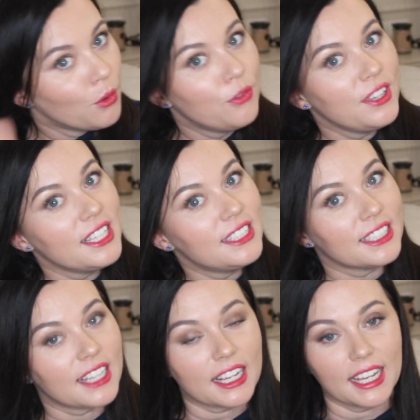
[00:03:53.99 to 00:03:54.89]

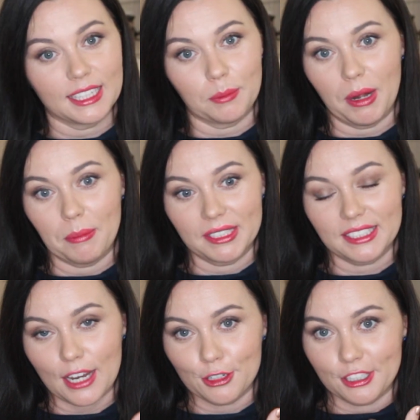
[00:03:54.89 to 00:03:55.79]
увидите, как это прямо
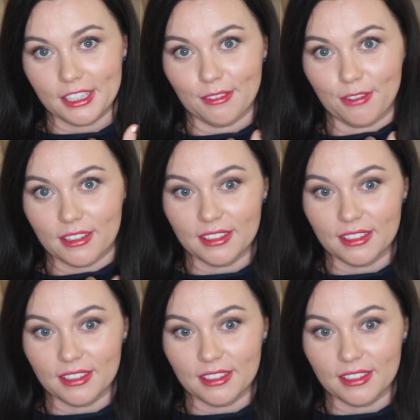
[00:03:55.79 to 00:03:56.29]
скажется на,